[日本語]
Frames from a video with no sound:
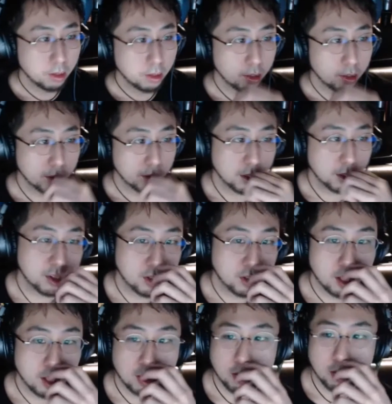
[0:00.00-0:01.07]
楽しんでっ
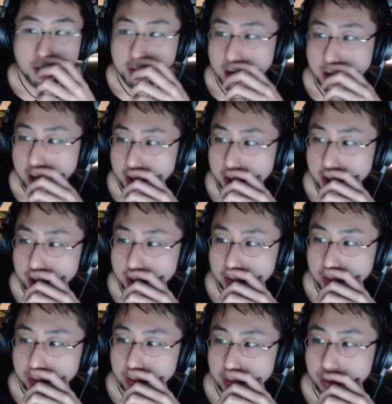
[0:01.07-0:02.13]
てください。
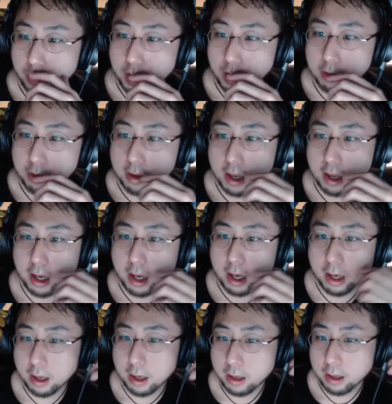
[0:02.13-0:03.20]
ワドツ
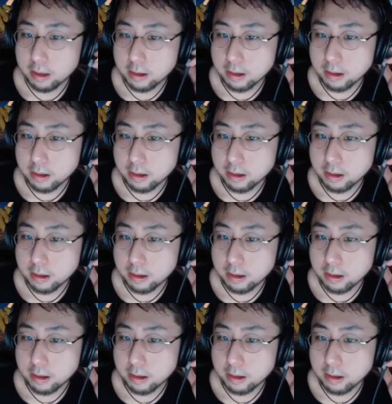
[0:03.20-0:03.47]
です。